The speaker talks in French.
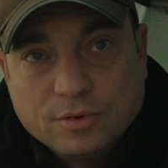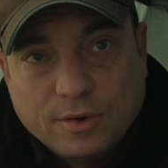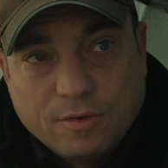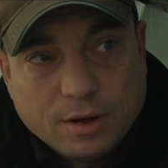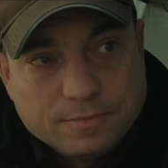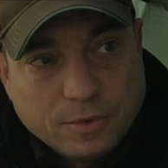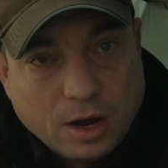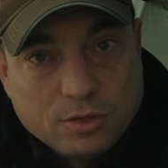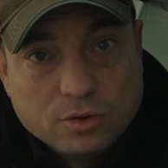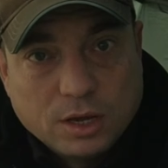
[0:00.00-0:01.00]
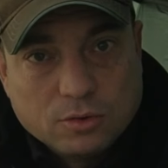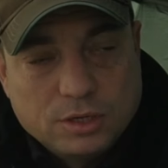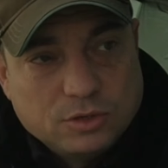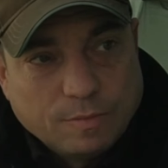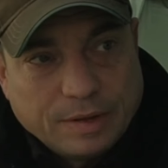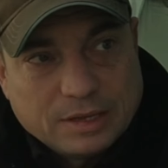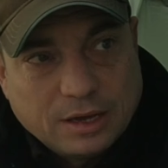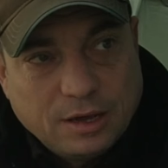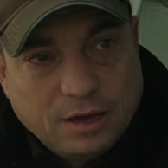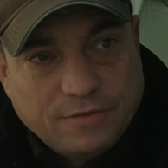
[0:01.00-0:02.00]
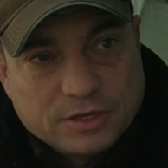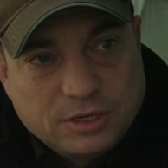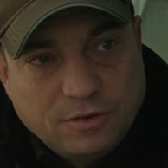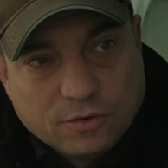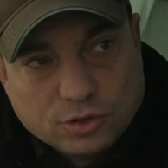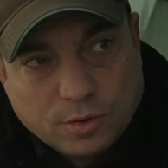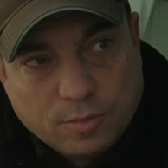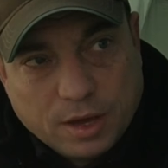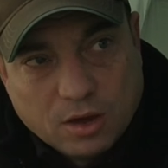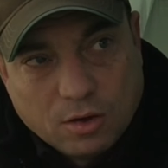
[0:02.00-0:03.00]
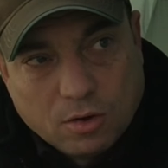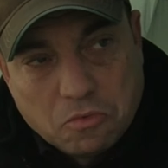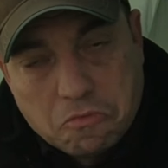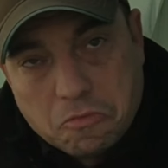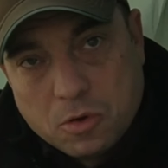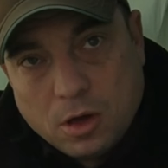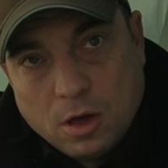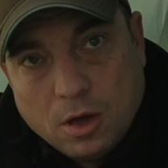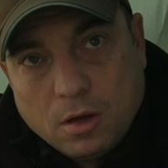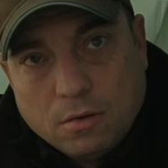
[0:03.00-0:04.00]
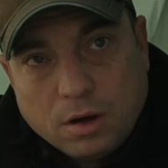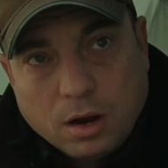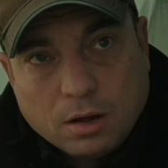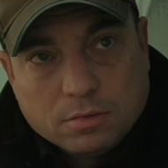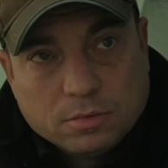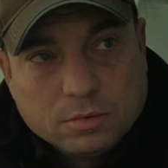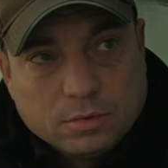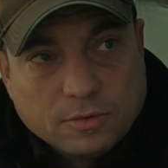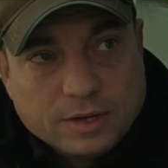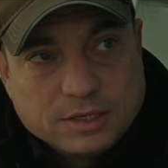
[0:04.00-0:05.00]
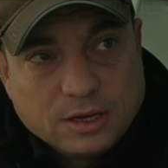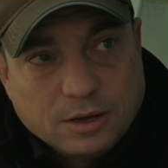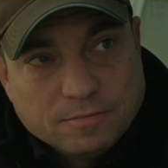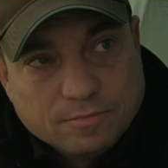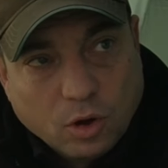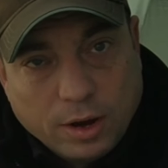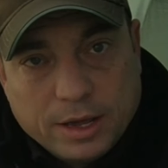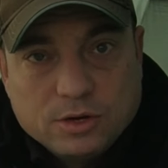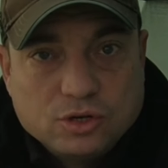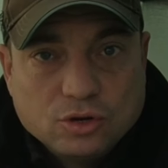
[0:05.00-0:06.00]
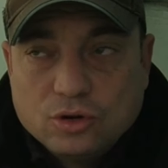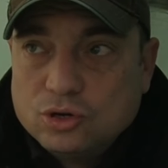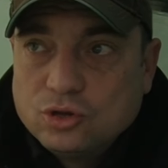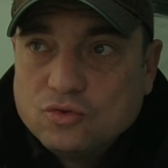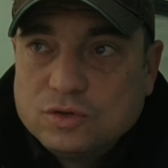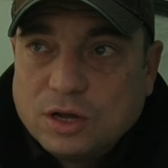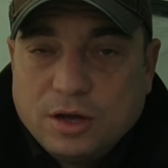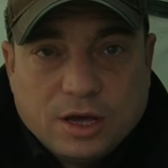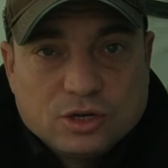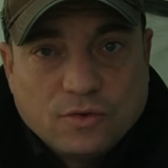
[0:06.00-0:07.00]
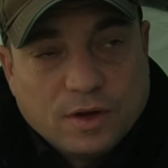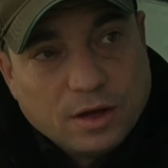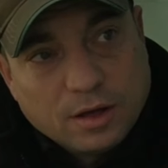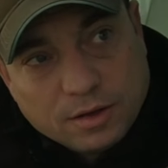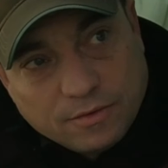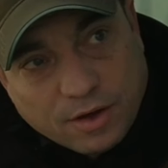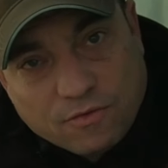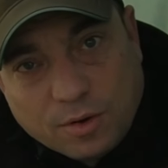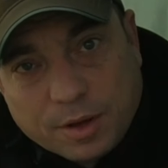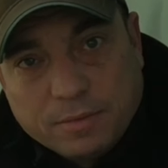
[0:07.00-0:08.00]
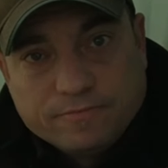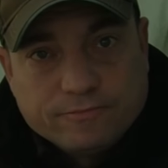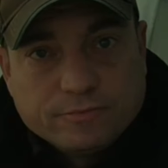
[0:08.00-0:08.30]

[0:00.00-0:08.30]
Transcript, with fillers: On va voir. Voilà, donc des conditions pas très faciles, franchement, mais voilà, on va essayer. Bon, allez, je, je tends tout ça et je reviens vers vous après.